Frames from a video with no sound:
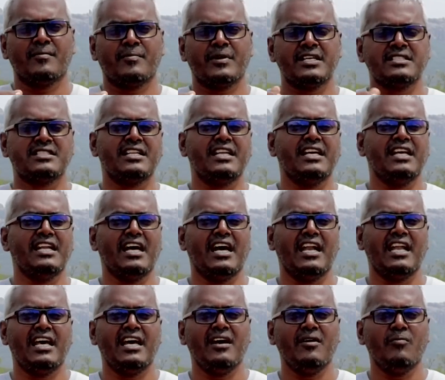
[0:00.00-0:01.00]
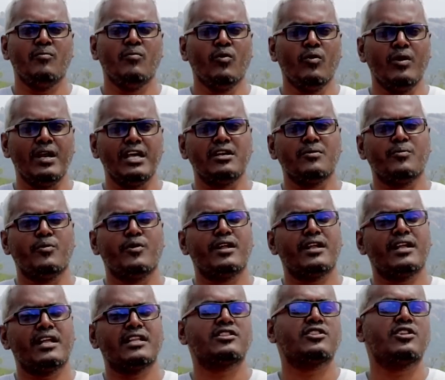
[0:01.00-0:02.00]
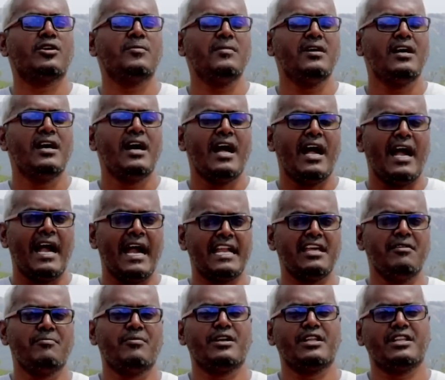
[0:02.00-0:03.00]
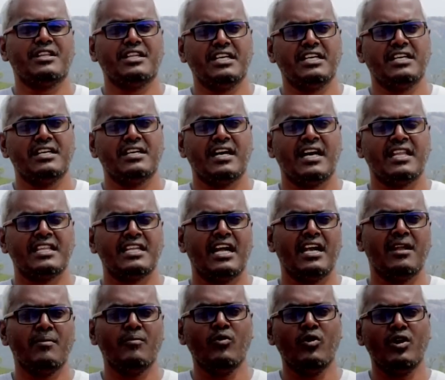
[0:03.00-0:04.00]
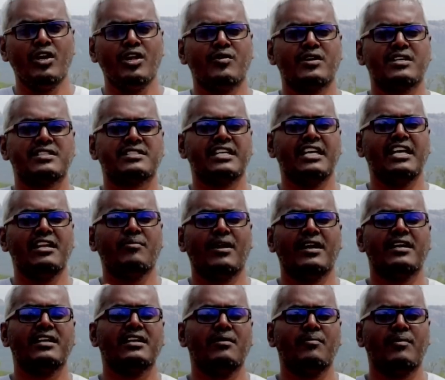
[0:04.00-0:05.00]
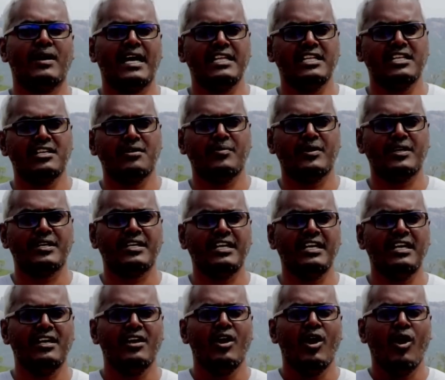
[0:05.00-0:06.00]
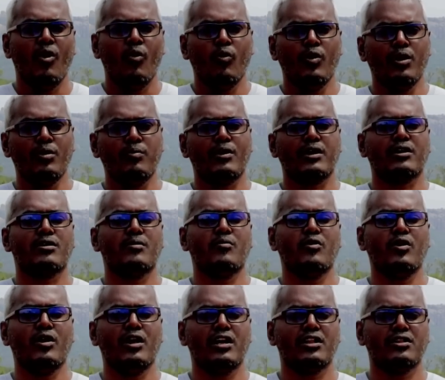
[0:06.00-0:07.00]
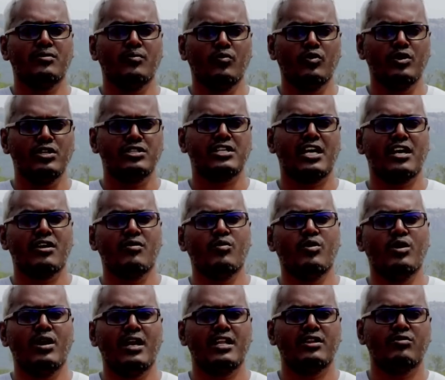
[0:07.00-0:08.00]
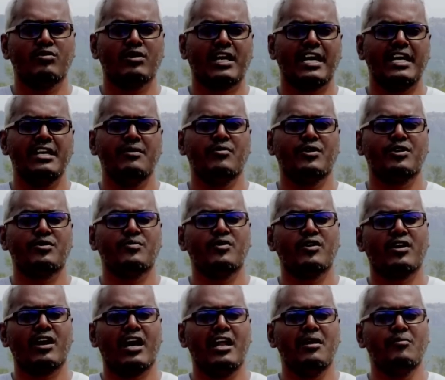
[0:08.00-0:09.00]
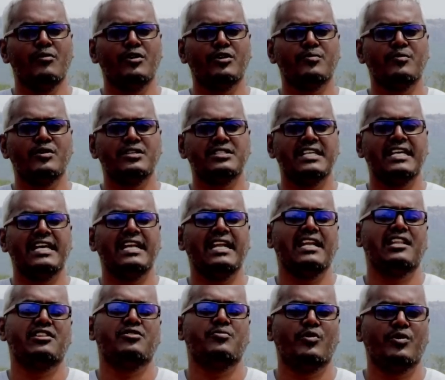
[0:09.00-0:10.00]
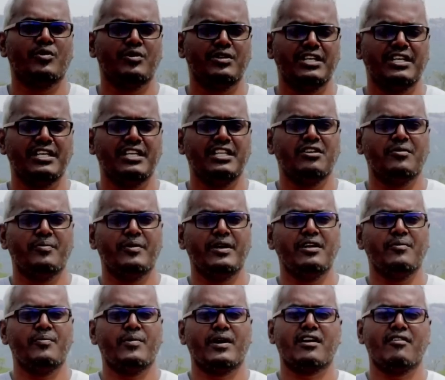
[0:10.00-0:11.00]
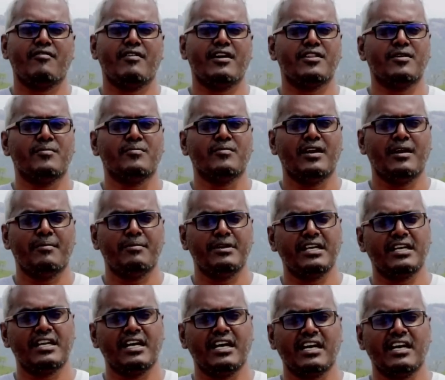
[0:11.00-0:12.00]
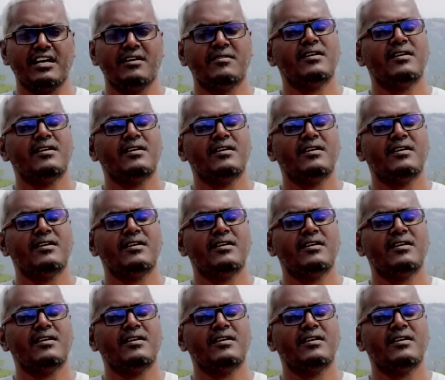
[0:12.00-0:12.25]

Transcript: பிரச்சனையினால் மூளைக்கு போகிற ரத்தம் அடைபடுது அதனால் மூளையோட செயல்பாடுகள் பாதிக்கப்பட்டு ஒரு பக்கமோ அல்லது முழுசாகவோ அல்லது ஒரு கை மட்டுமோ கால் மட்டுமோ செயலிழந்து போகுது இதுக்கு பேர் பக்கவாதம் அப்படிங்கிறாங்க